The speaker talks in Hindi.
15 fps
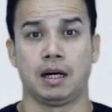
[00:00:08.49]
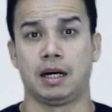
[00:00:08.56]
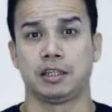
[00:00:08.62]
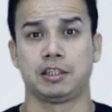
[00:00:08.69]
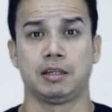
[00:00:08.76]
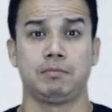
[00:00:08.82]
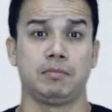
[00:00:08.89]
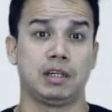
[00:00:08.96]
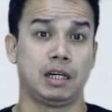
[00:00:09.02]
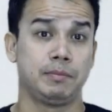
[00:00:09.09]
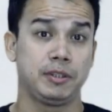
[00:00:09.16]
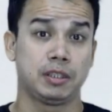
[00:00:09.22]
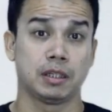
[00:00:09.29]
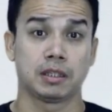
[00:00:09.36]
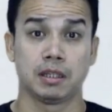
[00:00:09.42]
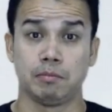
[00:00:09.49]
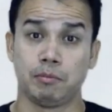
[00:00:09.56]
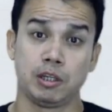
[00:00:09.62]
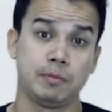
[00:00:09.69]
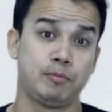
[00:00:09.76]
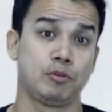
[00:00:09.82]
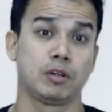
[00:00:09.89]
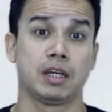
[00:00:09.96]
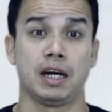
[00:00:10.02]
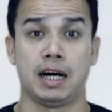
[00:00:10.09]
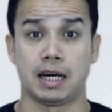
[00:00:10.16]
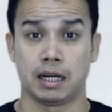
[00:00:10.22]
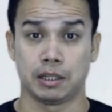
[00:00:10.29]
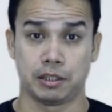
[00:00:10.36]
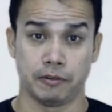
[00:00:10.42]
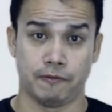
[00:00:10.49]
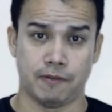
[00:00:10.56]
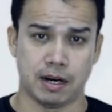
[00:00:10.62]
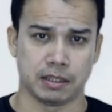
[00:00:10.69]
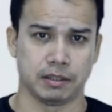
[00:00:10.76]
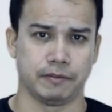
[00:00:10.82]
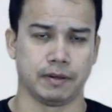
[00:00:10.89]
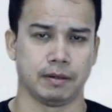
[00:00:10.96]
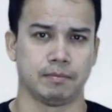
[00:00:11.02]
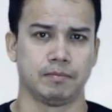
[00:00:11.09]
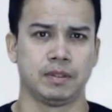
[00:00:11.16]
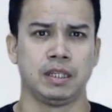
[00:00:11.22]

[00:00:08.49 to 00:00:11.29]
आज हम अभी तक के मणिपुर के हालात से वाकिफ हैं